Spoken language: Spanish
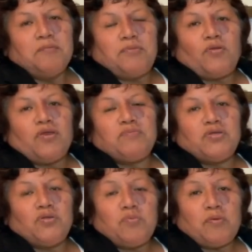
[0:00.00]
pero en mi
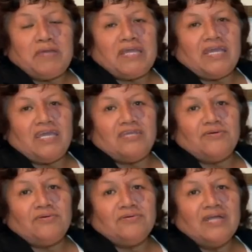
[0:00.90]
grupo
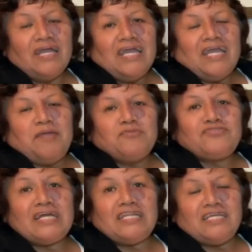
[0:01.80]
pequeño hemos
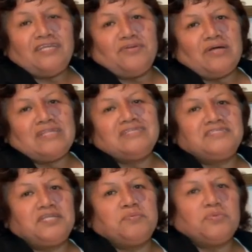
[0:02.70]
salido a
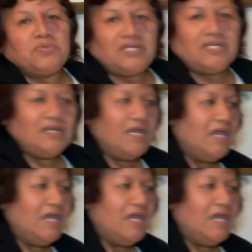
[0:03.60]
distribuir